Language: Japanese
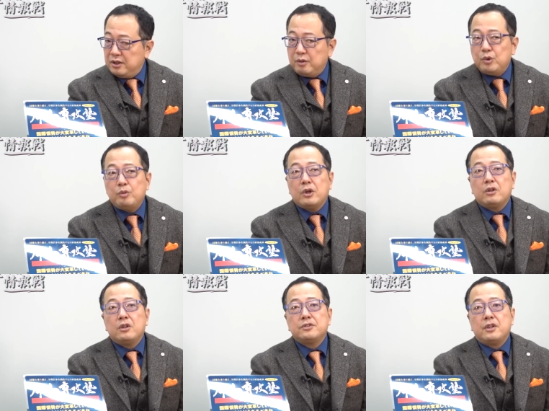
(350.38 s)
やもう
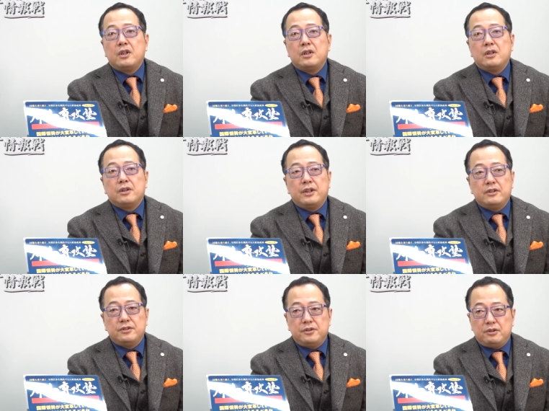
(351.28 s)
マッカーサー
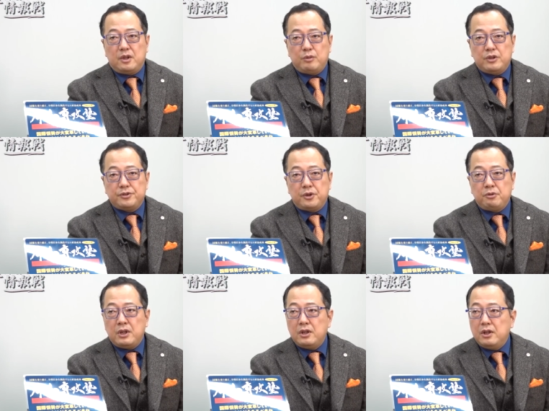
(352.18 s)
元帥は、まあ、それ
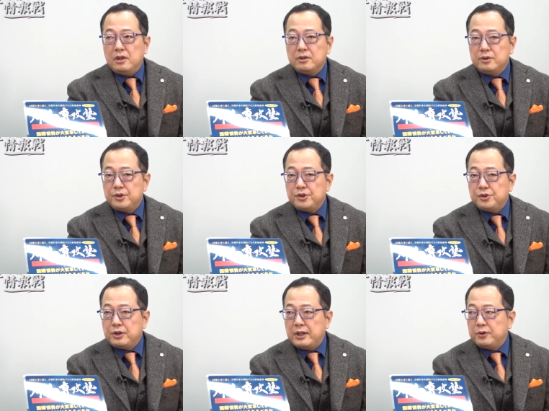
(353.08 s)
は苦
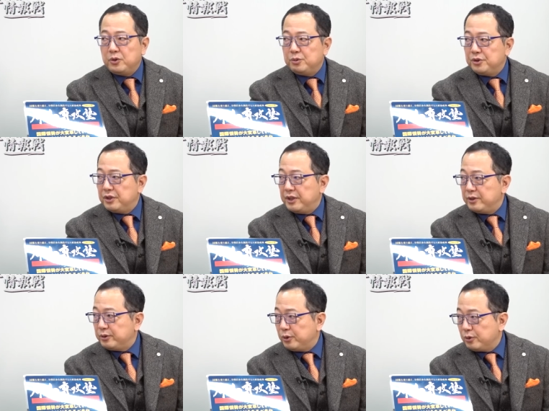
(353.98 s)
しゅうないと思ってい
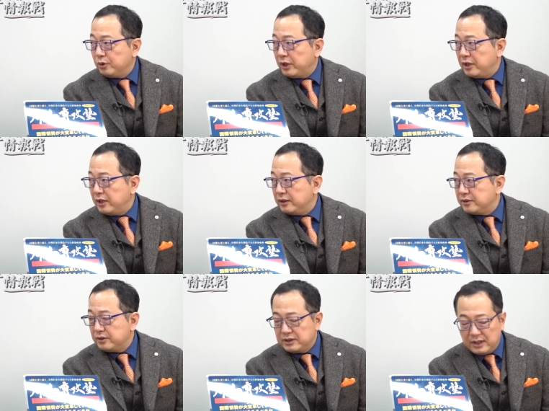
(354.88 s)
ると答えられた、
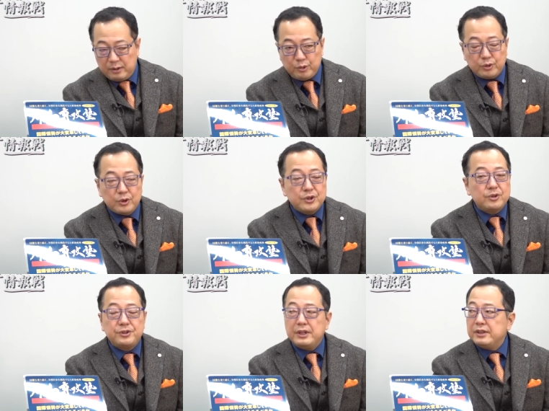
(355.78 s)
うんはじゃあもう土地
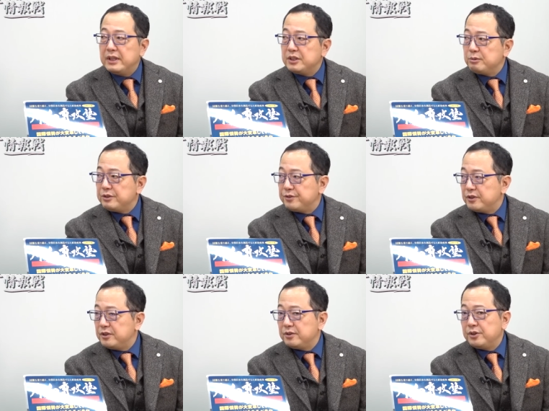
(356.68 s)
の選定しま
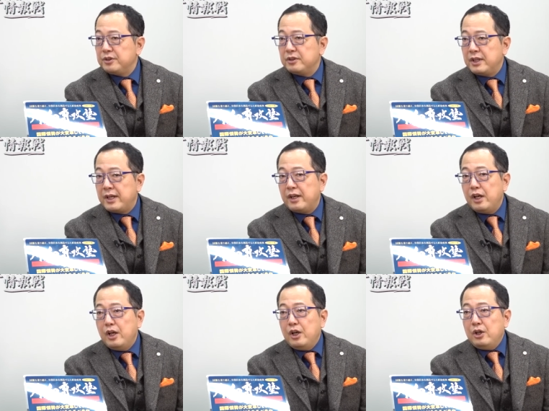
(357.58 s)
すと言って
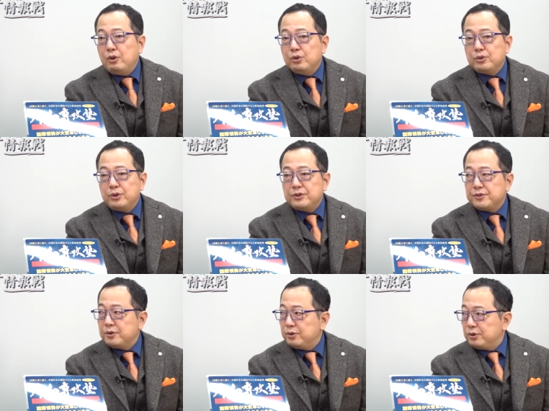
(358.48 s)
本当に
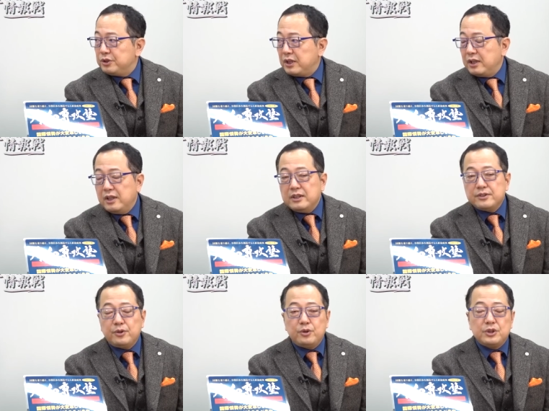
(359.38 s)
作ろうとした、うん、
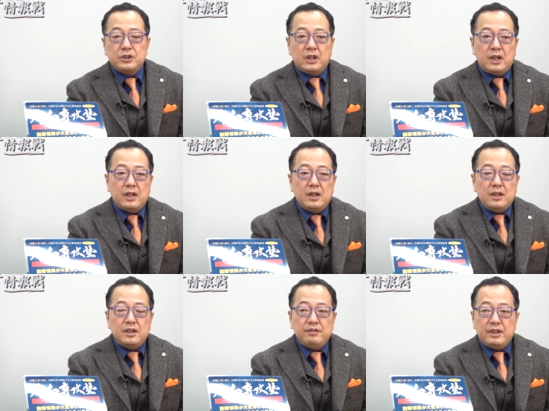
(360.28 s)
そうした
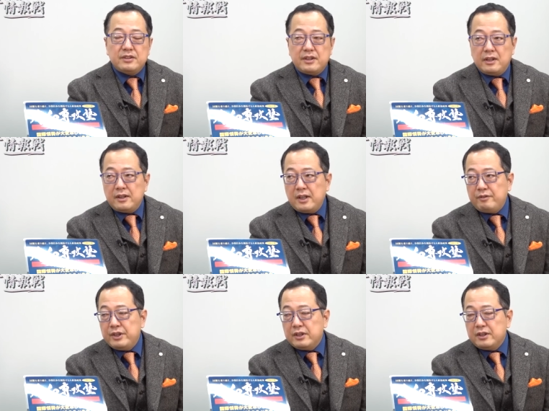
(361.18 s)
ら罷免されて
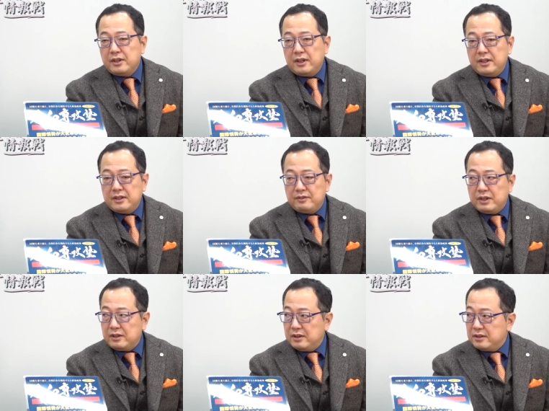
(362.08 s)
アメリカに帰った
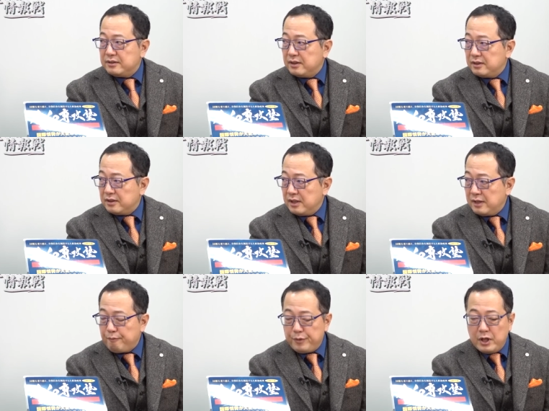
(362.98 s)
マッカーサー
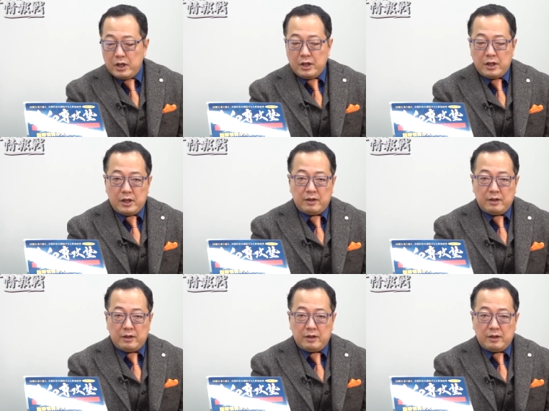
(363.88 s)
が、はい、えー、